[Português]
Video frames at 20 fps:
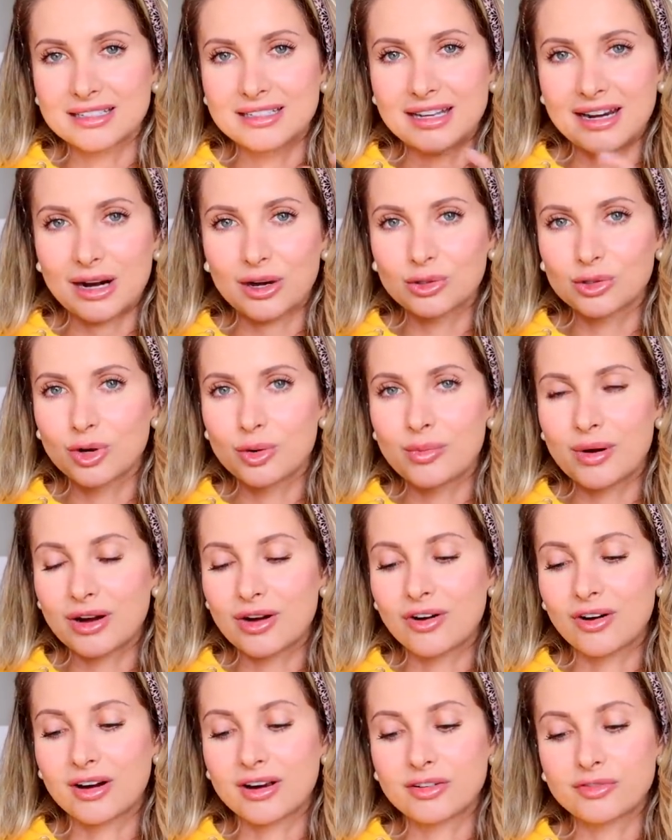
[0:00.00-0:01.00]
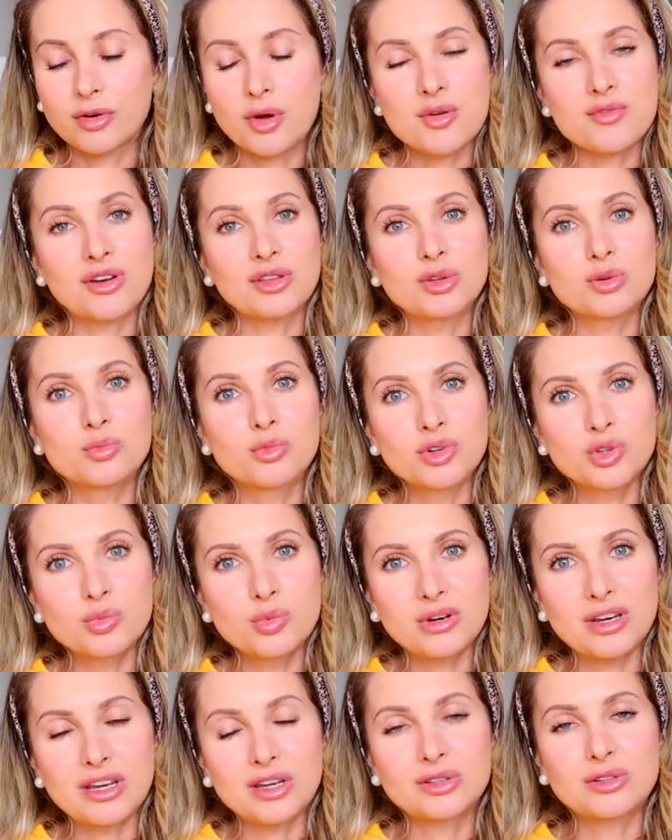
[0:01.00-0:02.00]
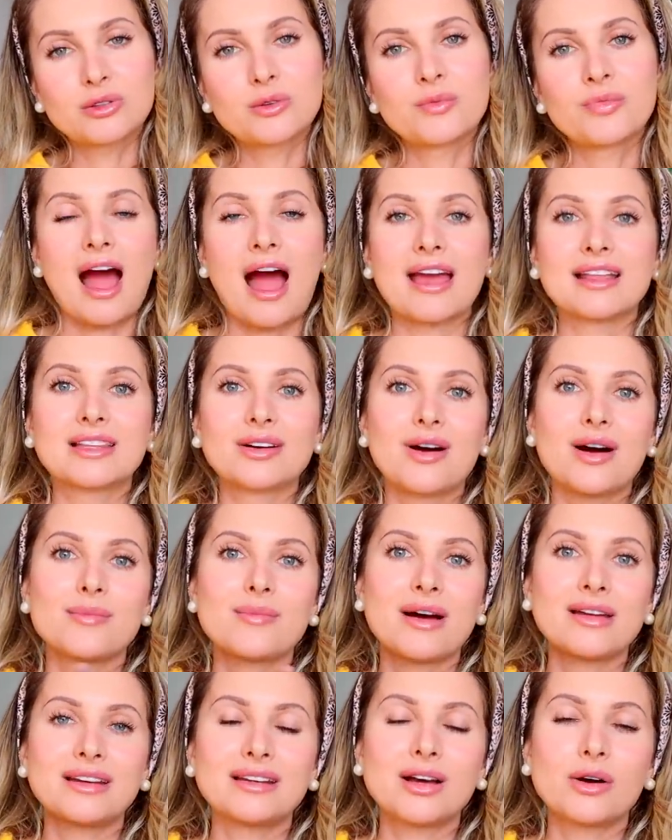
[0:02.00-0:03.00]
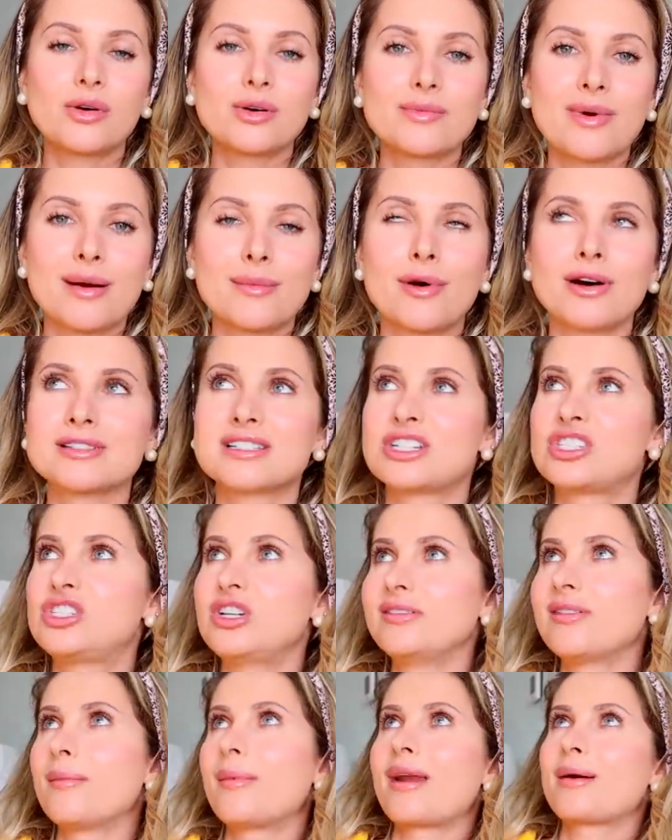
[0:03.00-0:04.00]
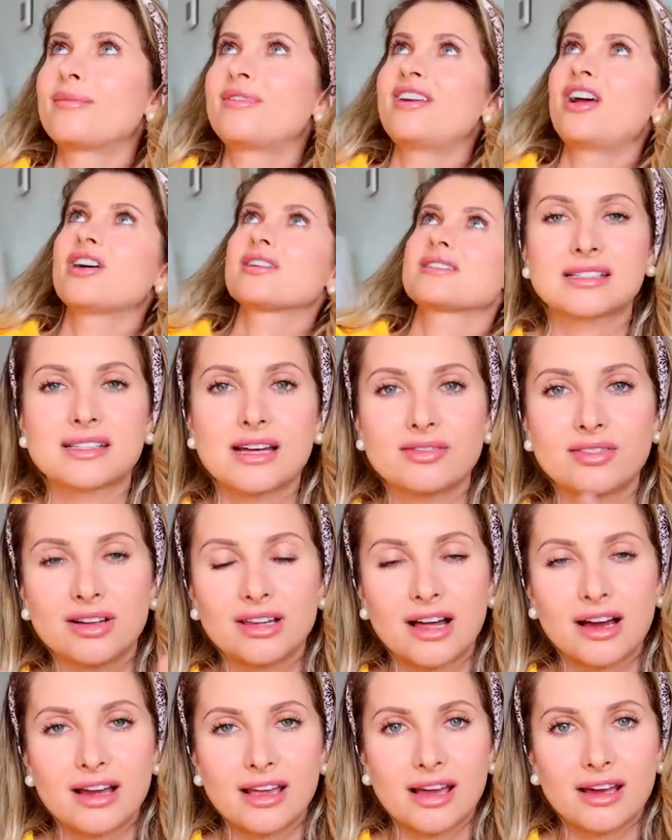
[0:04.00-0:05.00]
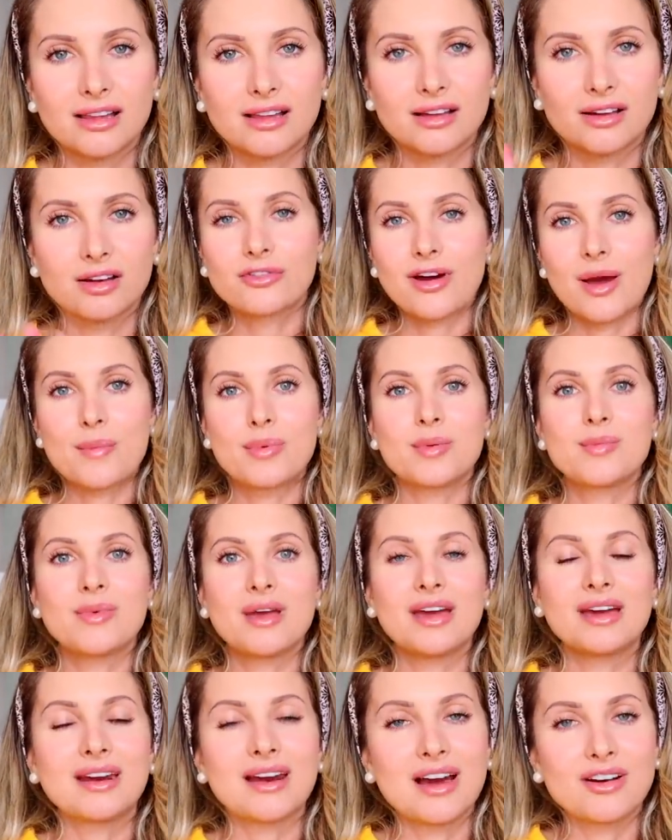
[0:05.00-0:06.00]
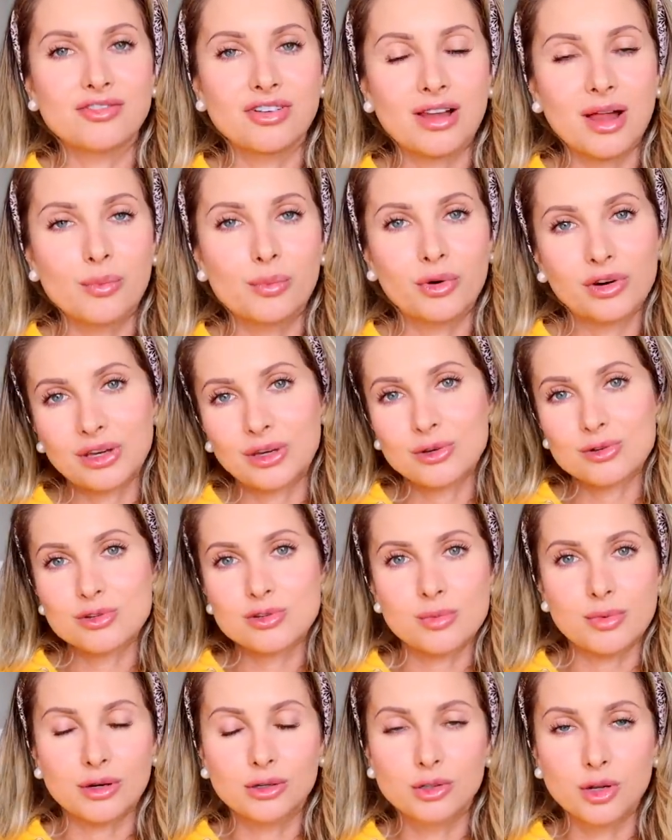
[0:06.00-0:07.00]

ter a Globo agora. Foi um evento muito bonito. Ah, então a Marina Rui Barbosa, diva maravilhosa, estava lá e ela foi a primeira a falar um pouquinho sobre